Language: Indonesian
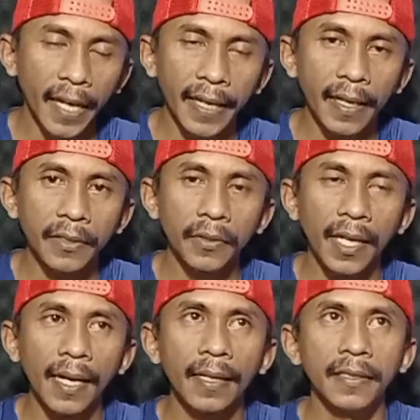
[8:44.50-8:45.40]
daerah
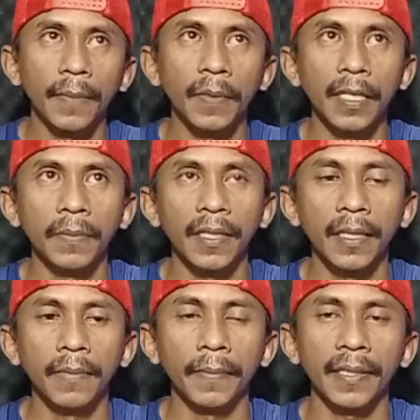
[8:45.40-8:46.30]
juga siap
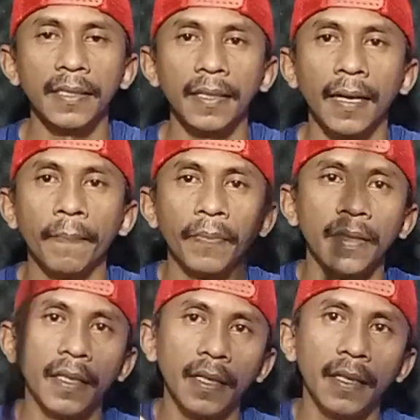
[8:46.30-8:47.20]
kirim-kirim yang pastinya
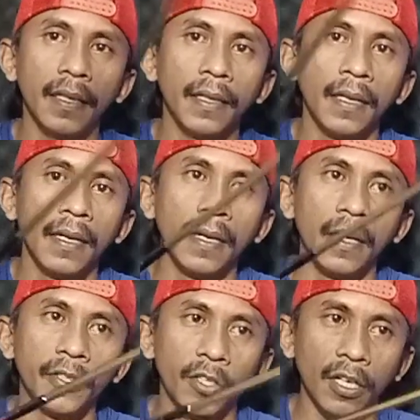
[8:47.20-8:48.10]
ini
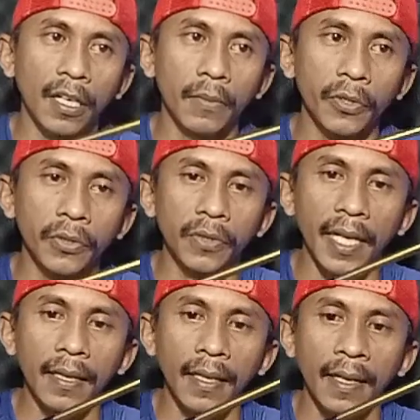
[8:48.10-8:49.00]
cairan karbon
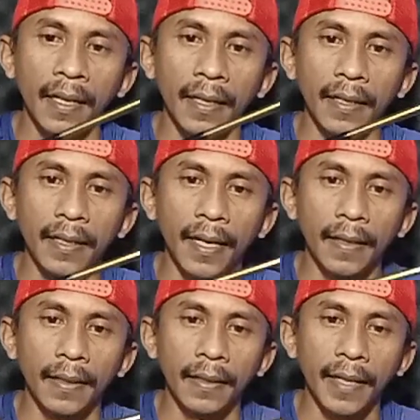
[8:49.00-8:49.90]
sutet.
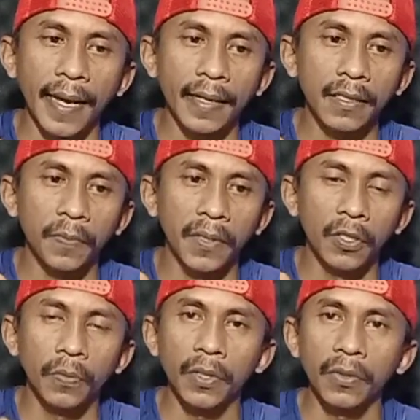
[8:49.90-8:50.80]
Dan next
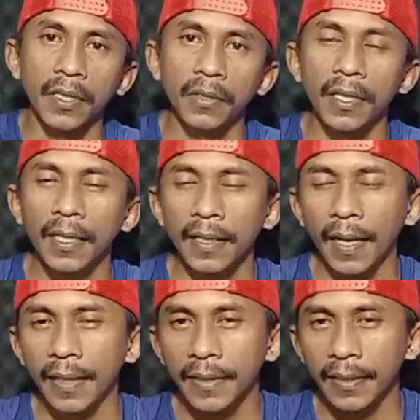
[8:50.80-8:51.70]
video berikutnya juga
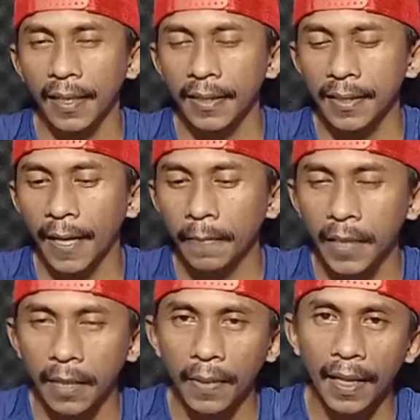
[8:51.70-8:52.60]
nanti akan saya
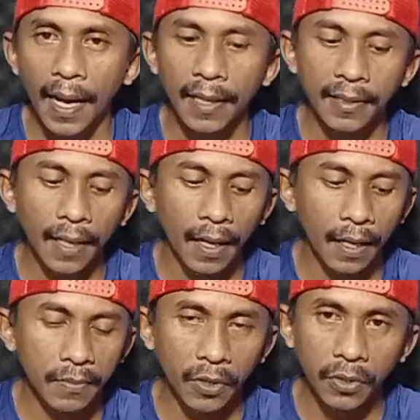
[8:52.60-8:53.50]
jelaskan dari mana asal
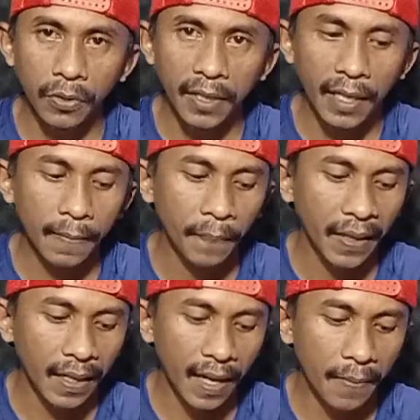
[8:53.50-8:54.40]
karbon sutet,
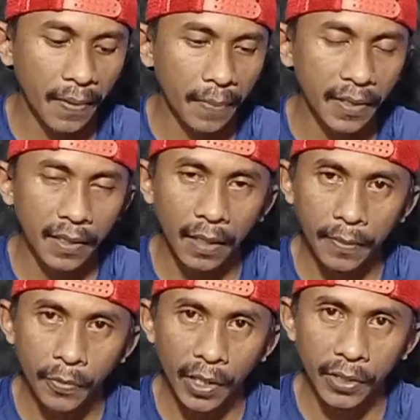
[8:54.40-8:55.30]
kenapa bisa
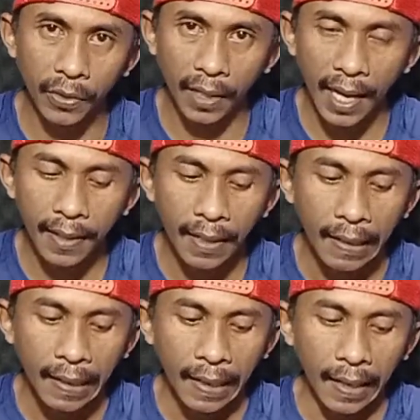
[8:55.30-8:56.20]
dibuat joran.
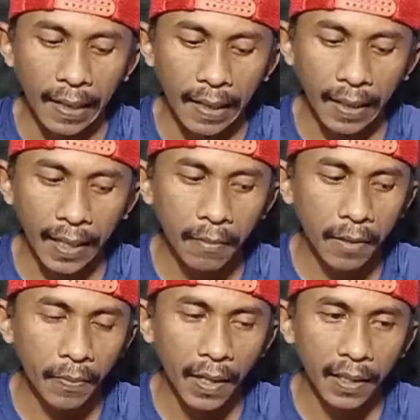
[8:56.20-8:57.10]
Uh, karena
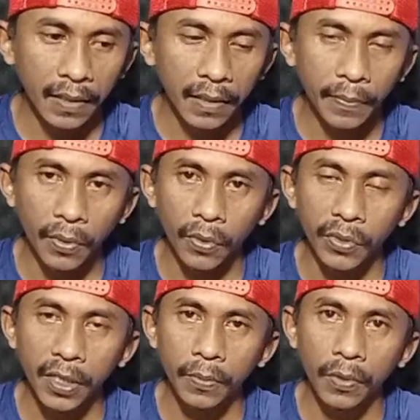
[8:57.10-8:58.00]
memang ini
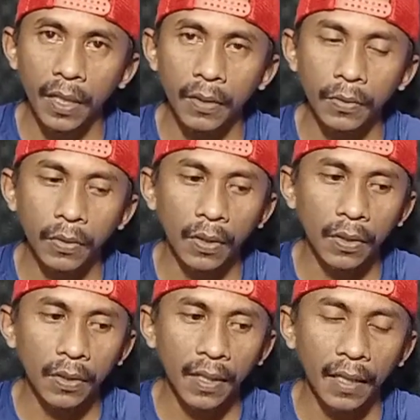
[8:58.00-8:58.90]
diproduksi bukan untuk
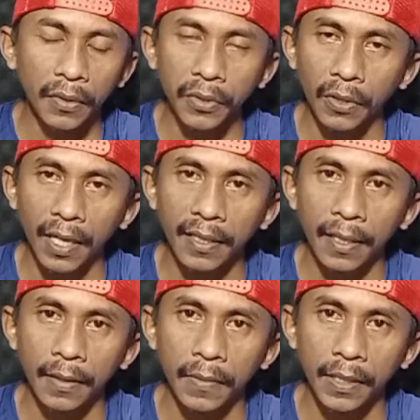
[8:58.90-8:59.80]
rod atau joran
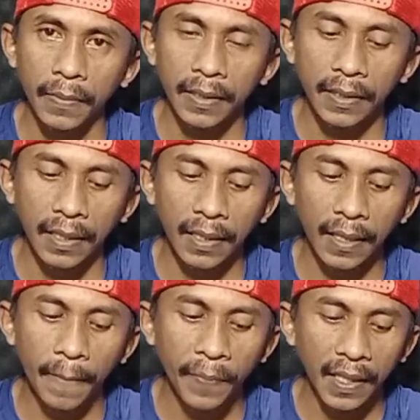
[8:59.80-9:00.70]
ya teman-teman.
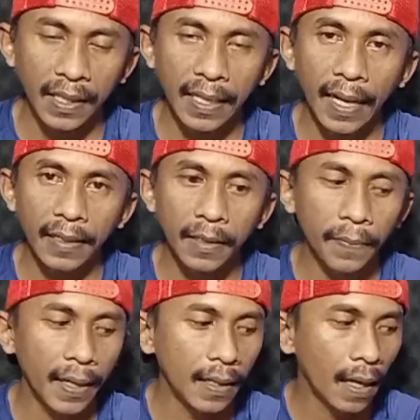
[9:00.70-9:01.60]
Jadi ketika ini
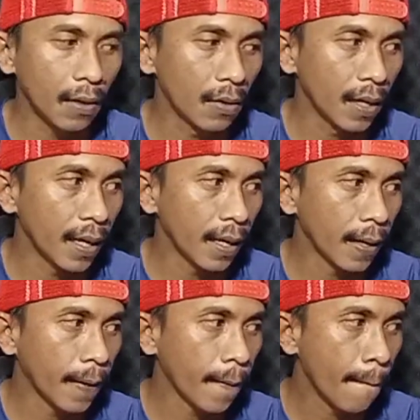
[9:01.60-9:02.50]
dipegang
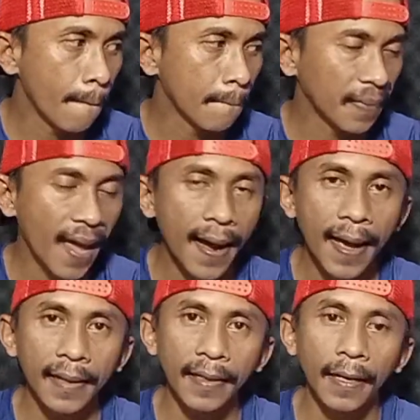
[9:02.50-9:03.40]
oleh
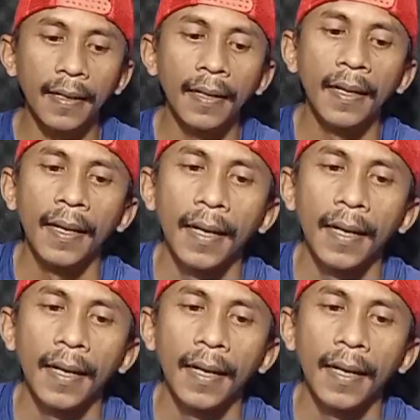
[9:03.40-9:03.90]
tangan yang